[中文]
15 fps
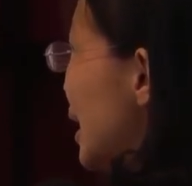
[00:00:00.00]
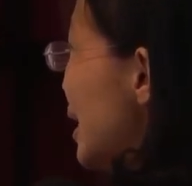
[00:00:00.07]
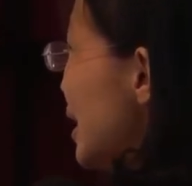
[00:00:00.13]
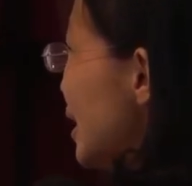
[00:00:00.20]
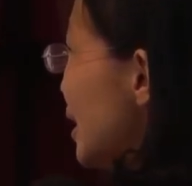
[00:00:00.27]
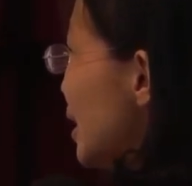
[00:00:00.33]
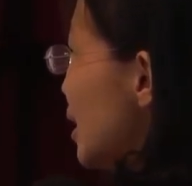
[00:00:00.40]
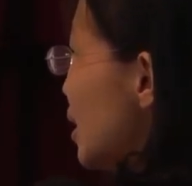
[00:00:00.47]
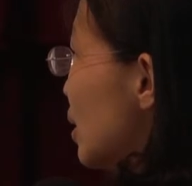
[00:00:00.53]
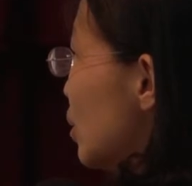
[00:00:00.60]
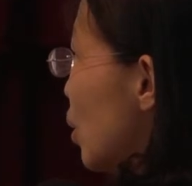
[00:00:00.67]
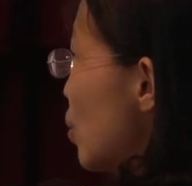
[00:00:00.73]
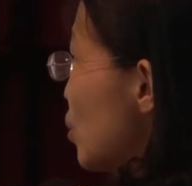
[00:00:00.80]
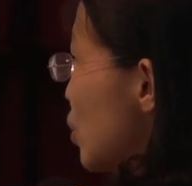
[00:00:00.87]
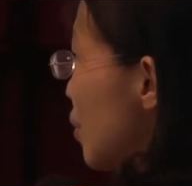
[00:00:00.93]
哎，
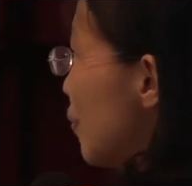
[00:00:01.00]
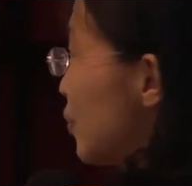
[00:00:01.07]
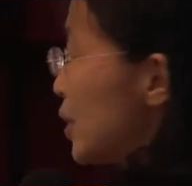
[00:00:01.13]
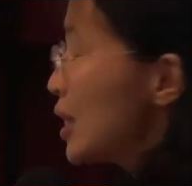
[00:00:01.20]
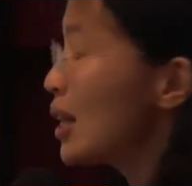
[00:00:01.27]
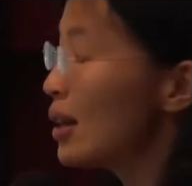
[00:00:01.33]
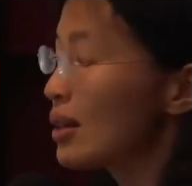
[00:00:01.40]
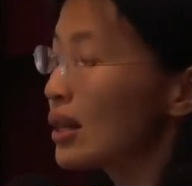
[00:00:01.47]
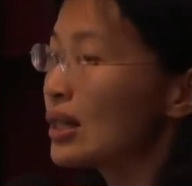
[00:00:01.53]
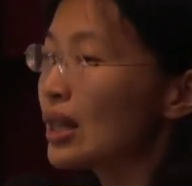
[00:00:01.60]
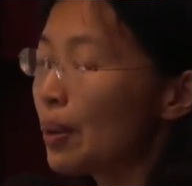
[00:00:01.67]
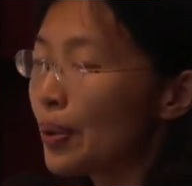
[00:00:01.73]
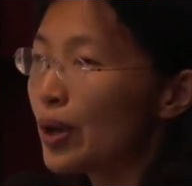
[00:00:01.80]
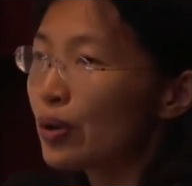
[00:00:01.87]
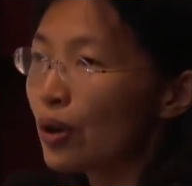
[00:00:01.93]
同学知道这个
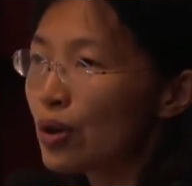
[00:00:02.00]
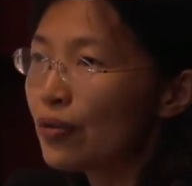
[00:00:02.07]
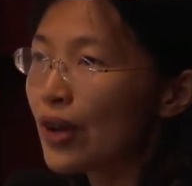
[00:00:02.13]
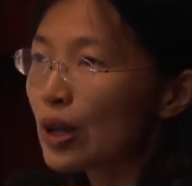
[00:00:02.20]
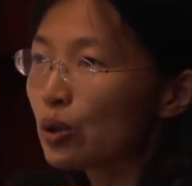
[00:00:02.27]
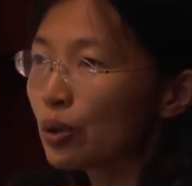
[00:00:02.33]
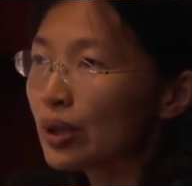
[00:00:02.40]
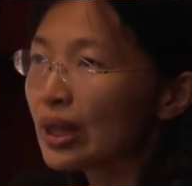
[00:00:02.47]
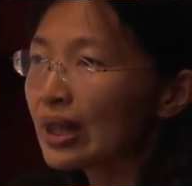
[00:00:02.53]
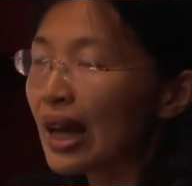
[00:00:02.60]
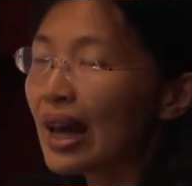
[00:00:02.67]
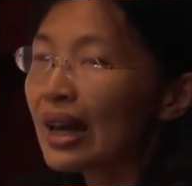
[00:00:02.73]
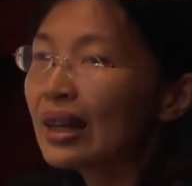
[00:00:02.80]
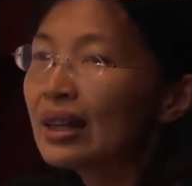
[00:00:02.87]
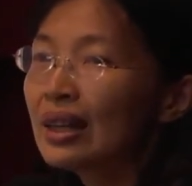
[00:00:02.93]
小朋友容易犯错，那
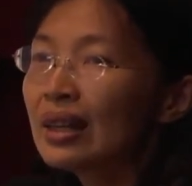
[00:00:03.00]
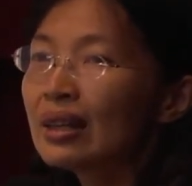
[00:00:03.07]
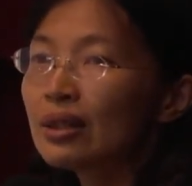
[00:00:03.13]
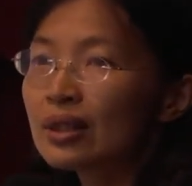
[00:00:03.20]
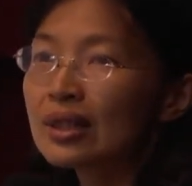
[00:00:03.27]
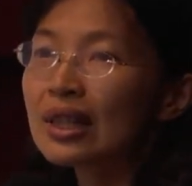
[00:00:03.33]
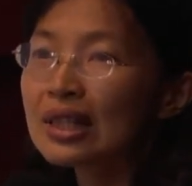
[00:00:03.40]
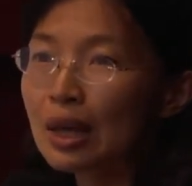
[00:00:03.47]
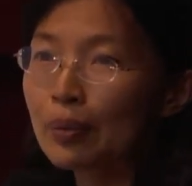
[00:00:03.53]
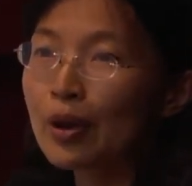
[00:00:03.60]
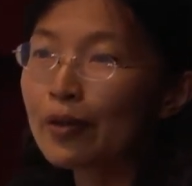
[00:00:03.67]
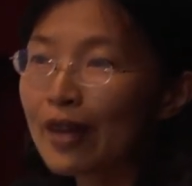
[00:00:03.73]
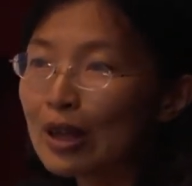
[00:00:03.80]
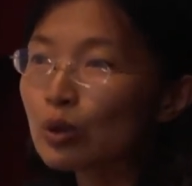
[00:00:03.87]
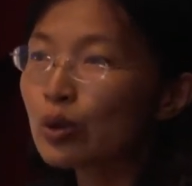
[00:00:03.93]
他这个小朋
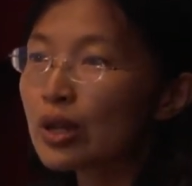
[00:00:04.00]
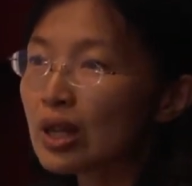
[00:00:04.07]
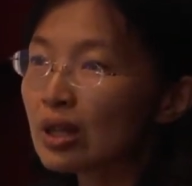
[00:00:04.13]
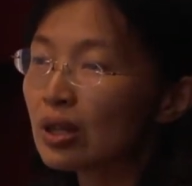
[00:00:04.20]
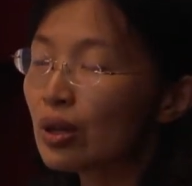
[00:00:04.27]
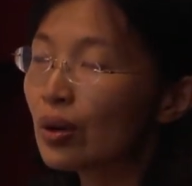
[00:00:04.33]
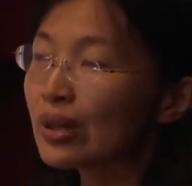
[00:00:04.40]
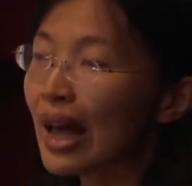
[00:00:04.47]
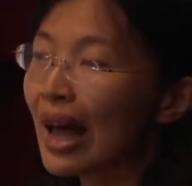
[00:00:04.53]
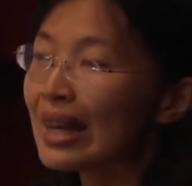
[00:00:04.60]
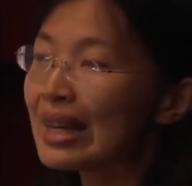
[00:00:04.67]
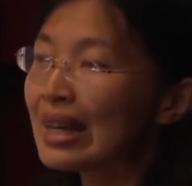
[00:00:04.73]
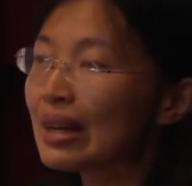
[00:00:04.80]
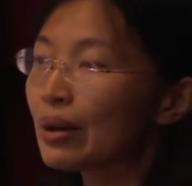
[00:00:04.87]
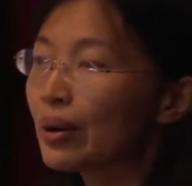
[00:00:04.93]
友犯错的时候，他
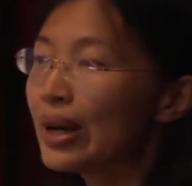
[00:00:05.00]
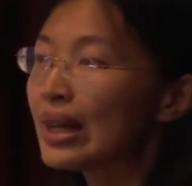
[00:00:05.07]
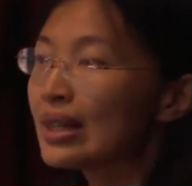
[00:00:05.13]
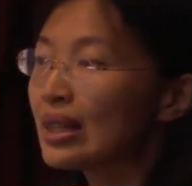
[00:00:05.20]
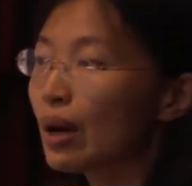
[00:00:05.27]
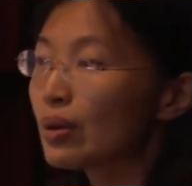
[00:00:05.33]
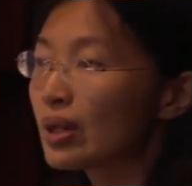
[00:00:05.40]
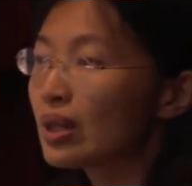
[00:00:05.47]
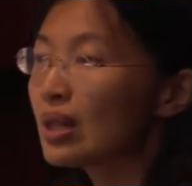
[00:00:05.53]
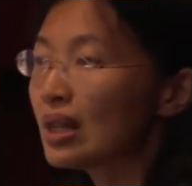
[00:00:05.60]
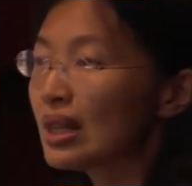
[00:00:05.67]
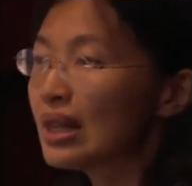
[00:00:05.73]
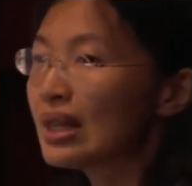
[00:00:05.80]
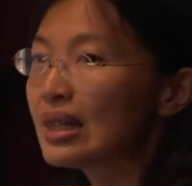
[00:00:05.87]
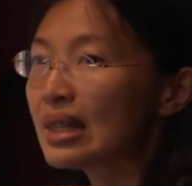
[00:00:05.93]
也会小声的
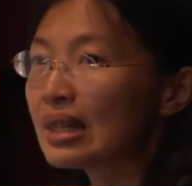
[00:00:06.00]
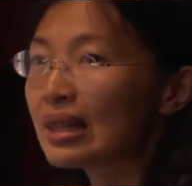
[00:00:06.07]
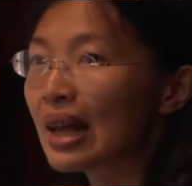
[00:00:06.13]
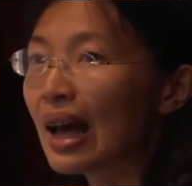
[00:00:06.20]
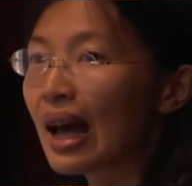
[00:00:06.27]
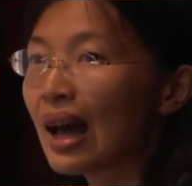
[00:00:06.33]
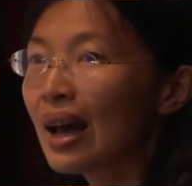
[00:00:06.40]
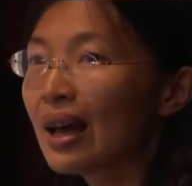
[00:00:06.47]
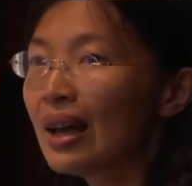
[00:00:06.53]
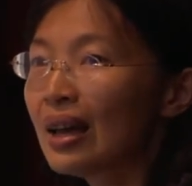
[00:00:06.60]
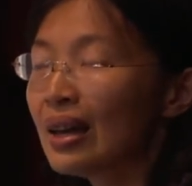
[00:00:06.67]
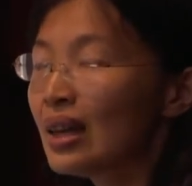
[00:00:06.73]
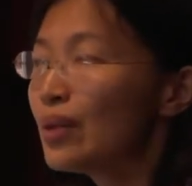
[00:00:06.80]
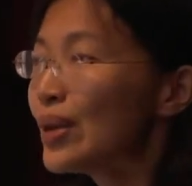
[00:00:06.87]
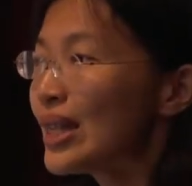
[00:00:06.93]
提醒他，
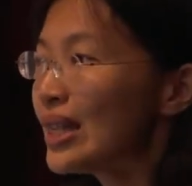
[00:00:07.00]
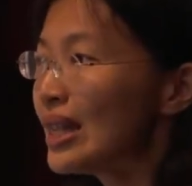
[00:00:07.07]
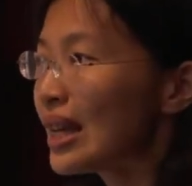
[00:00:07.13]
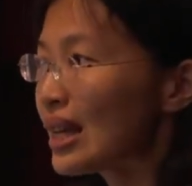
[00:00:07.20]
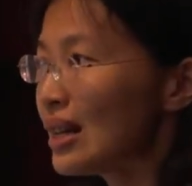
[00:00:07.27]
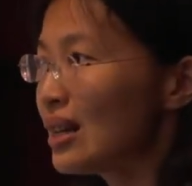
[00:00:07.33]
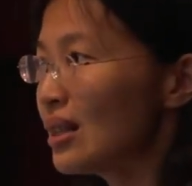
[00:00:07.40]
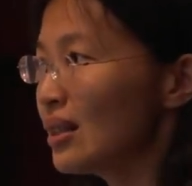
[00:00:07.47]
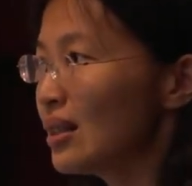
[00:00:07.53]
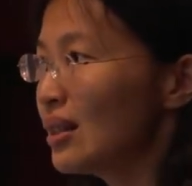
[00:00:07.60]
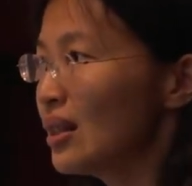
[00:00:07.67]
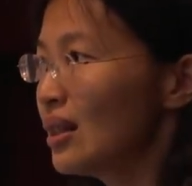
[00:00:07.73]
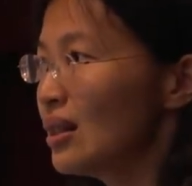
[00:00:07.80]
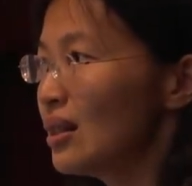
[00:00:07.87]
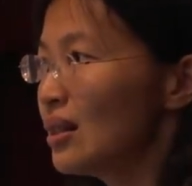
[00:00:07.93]
因为那个
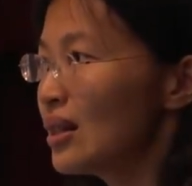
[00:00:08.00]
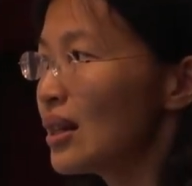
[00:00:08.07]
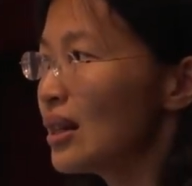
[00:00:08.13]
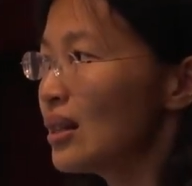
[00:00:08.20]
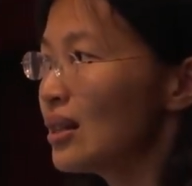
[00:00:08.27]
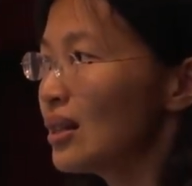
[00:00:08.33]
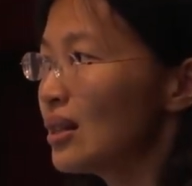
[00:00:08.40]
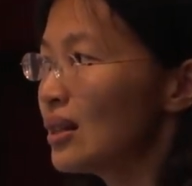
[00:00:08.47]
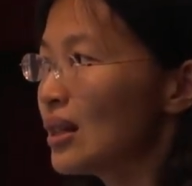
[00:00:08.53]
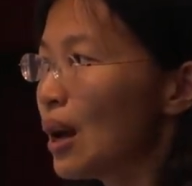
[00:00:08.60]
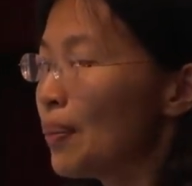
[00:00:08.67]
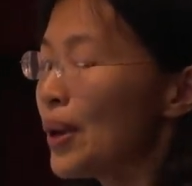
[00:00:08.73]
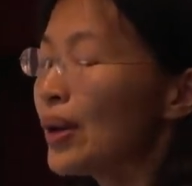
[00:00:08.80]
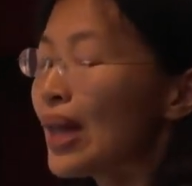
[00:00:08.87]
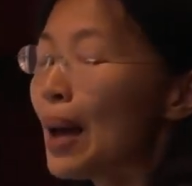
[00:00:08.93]
这个
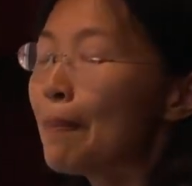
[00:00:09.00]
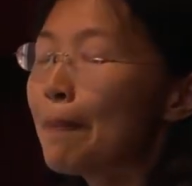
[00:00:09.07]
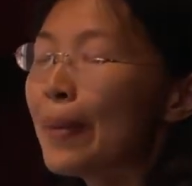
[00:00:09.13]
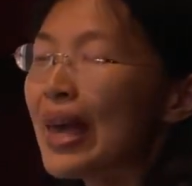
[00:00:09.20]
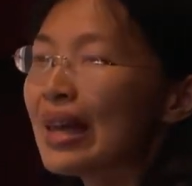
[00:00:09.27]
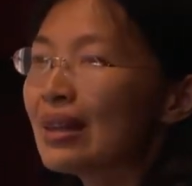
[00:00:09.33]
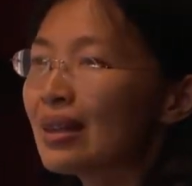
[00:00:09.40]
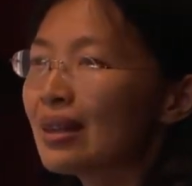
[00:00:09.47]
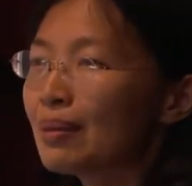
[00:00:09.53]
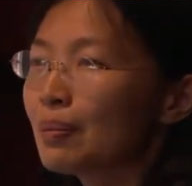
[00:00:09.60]
小朋友他被